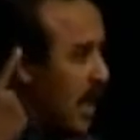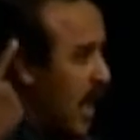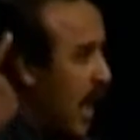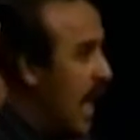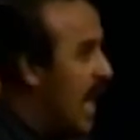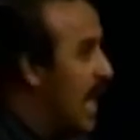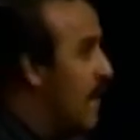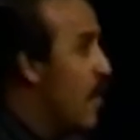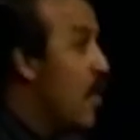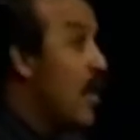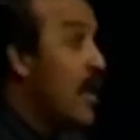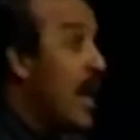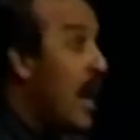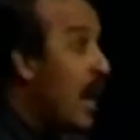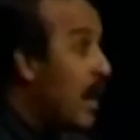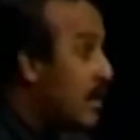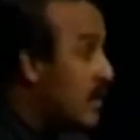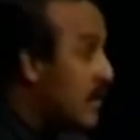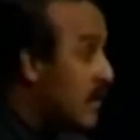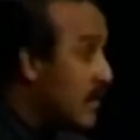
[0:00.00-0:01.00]
شي اللي
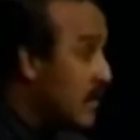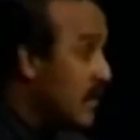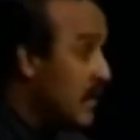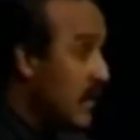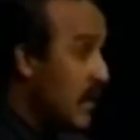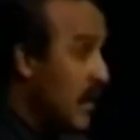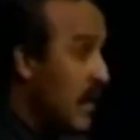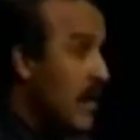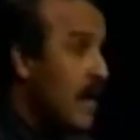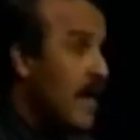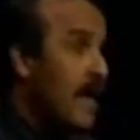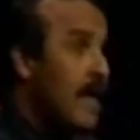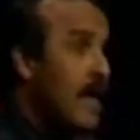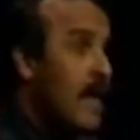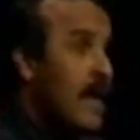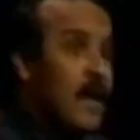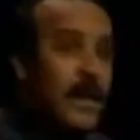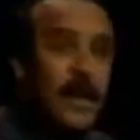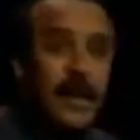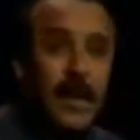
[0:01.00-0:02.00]
علمونا
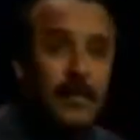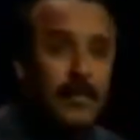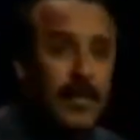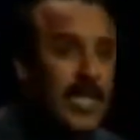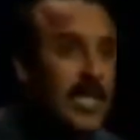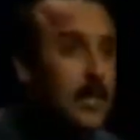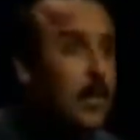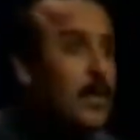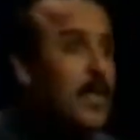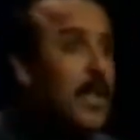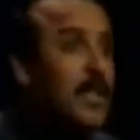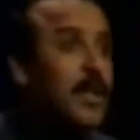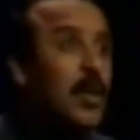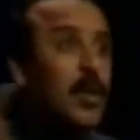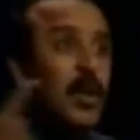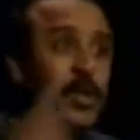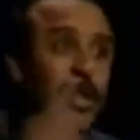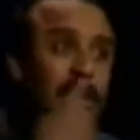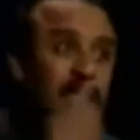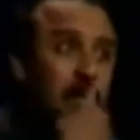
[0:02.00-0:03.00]
كتمشي
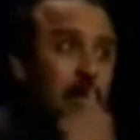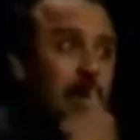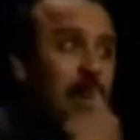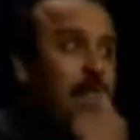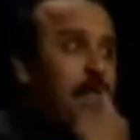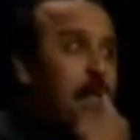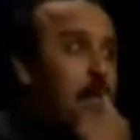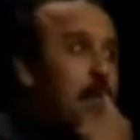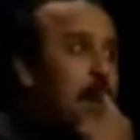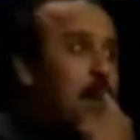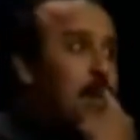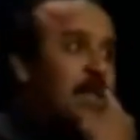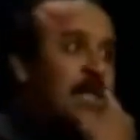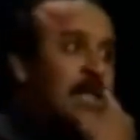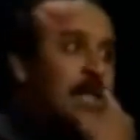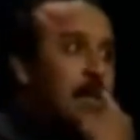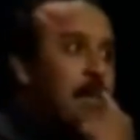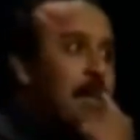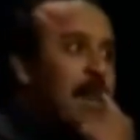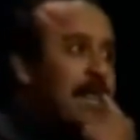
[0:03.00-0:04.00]
للسبيطار تيقول لك دير صبعك في
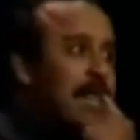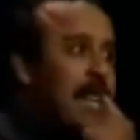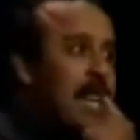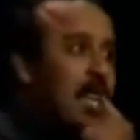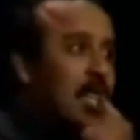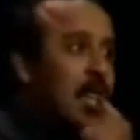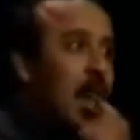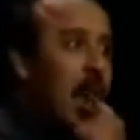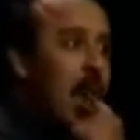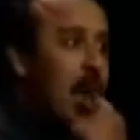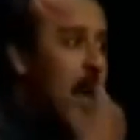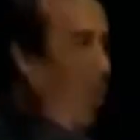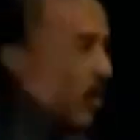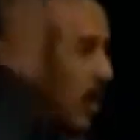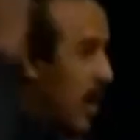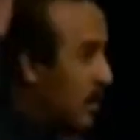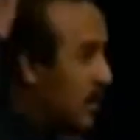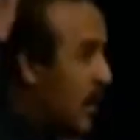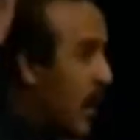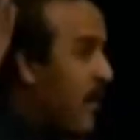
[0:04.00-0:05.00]
فمك باش الدم ما يضيعش
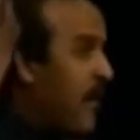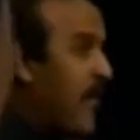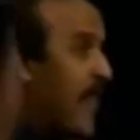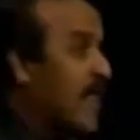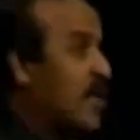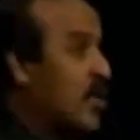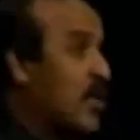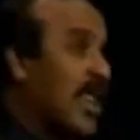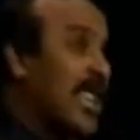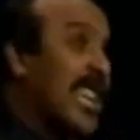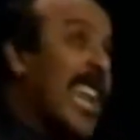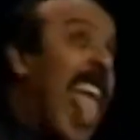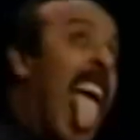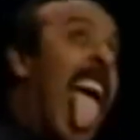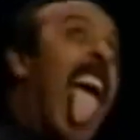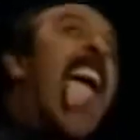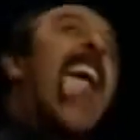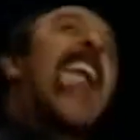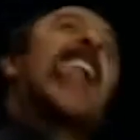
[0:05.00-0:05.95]
واللي مضرب في راسو كيدير